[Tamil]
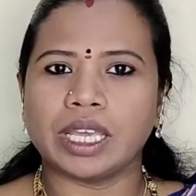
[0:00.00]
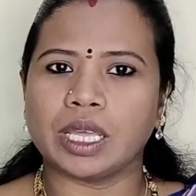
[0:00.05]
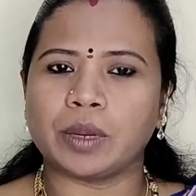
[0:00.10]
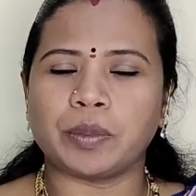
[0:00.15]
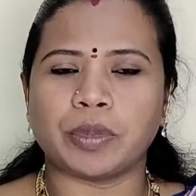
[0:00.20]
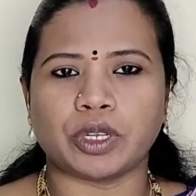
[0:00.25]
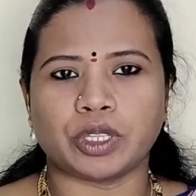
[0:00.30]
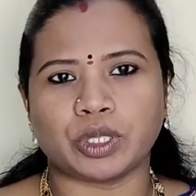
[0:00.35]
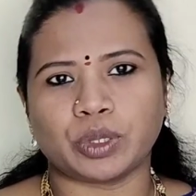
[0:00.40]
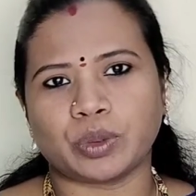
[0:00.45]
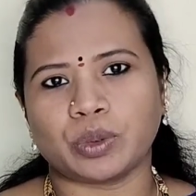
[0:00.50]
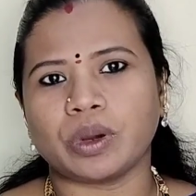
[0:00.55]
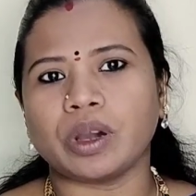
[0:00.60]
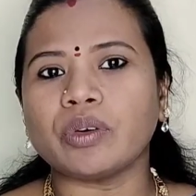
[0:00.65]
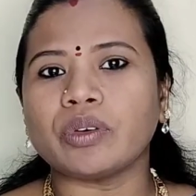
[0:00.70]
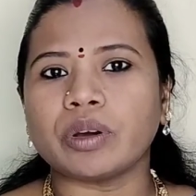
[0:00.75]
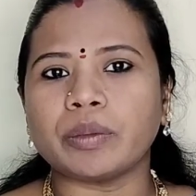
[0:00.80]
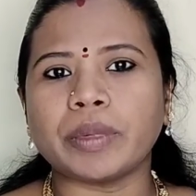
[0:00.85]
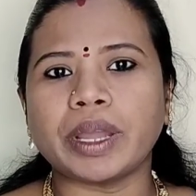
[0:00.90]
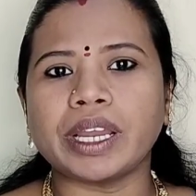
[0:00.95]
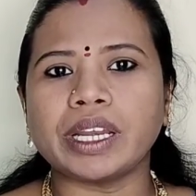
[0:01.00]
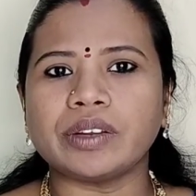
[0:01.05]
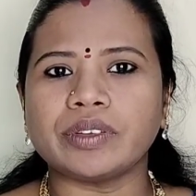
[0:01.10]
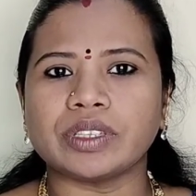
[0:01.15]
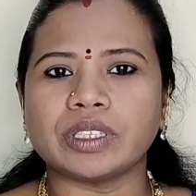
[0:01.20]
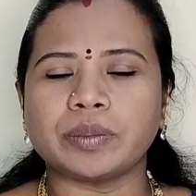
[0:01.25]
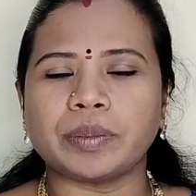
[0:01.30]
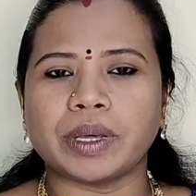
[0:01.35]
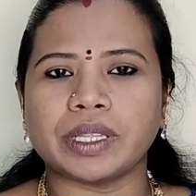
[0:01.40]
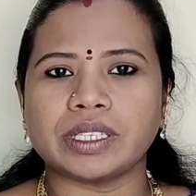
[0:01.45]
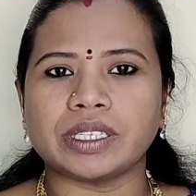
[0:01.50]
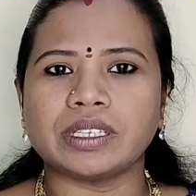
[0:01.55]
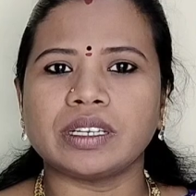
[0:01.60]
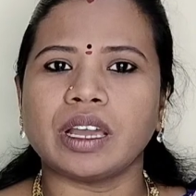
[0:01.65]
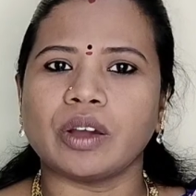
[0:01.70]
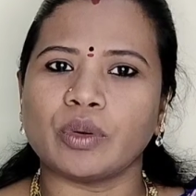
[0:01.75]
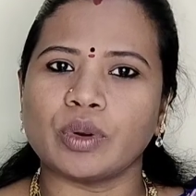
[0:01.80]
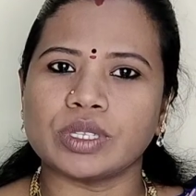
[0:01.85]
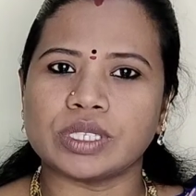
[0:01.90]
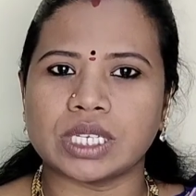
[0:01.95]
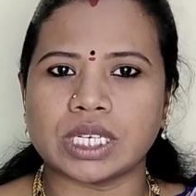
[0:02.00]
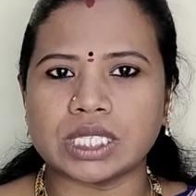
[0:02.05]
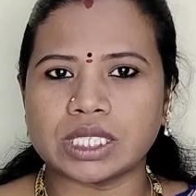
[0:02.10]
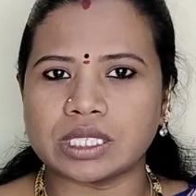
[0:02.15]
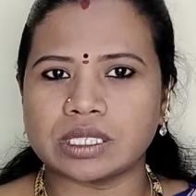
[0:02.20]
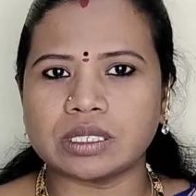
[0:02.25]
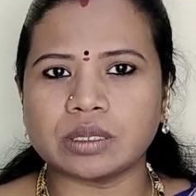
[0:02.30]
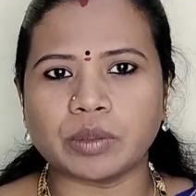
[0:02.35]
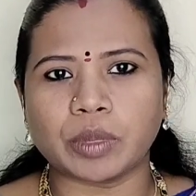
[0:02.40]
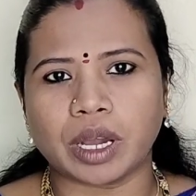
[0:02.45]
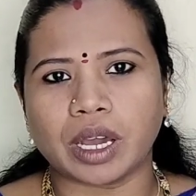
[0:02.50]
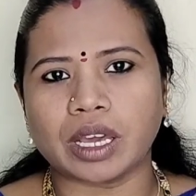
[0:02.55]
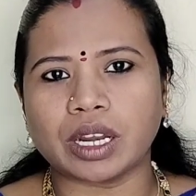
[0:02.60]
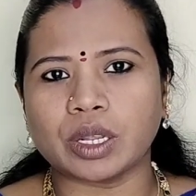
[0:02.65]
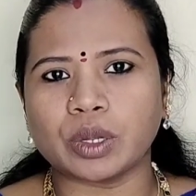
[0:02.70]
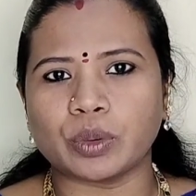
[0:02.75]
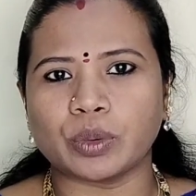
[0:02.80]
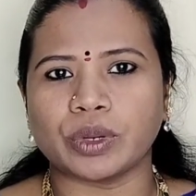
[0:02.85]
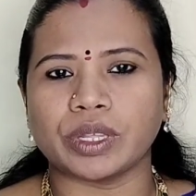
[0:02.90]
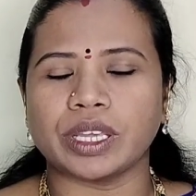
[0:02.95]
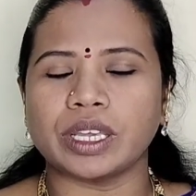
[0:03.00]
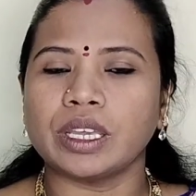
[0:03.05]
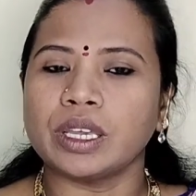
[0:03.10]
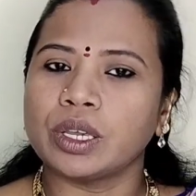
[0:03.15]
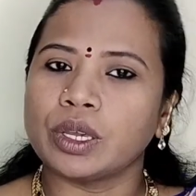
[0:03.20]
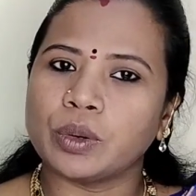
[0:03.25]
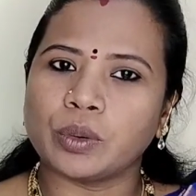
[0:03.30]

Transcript: ஏற்படுத்திக்கும் அவங்க மைண்டு வந்து பார்த்திங்கன்னா அவ்வளோ சட்டு சட்டுன்னு மாறக்கூடிய